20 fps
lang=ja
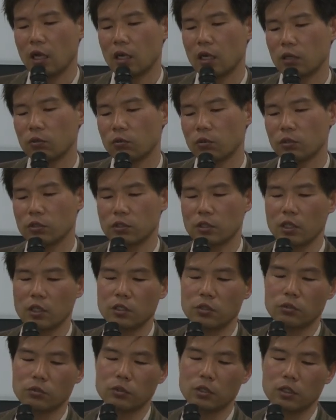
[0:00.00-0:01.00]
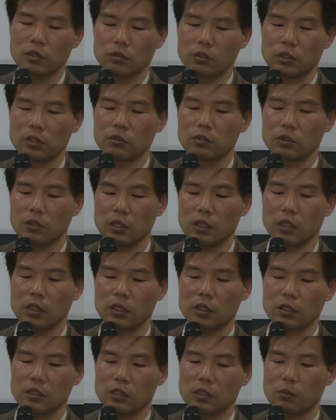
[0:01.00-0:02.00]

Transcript: だから国際条約によって